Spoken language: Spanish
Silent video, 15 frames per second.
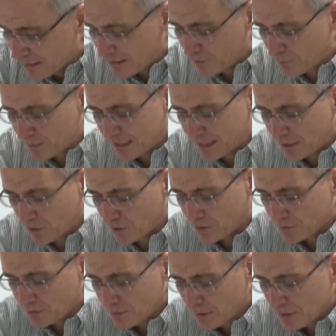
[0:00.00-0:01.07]

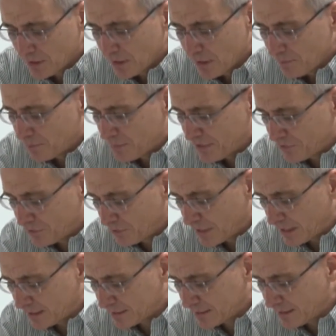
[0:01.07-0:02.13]
numerador. Presión
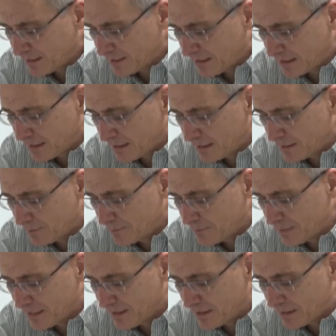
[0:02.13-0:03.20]
arterial
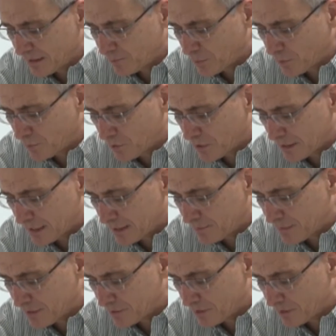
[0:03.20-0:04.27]
media en la pulmonar
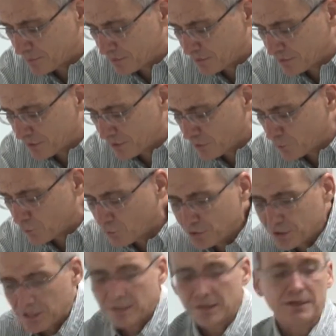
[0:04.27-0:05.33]
menos la presión en
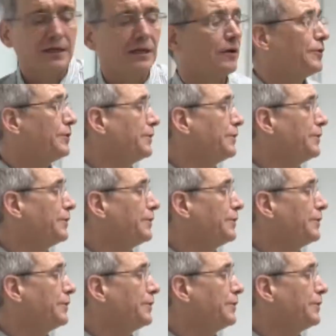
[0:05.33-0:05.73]
cuña y lo